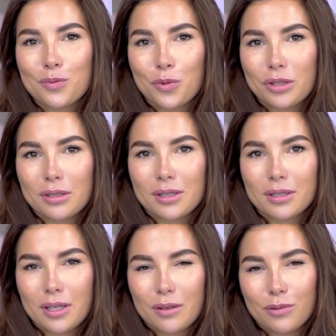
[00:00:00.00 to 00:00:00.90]
смотрится
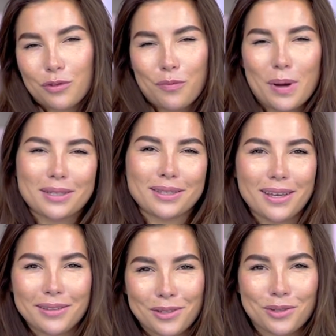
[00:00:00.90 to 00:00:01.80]
где-нибудь в
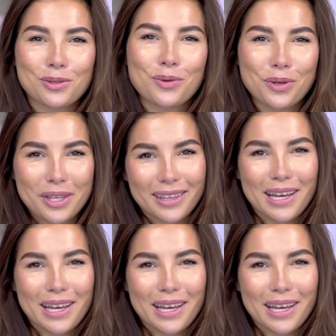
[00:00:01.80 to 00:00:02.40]
бассейной зоне,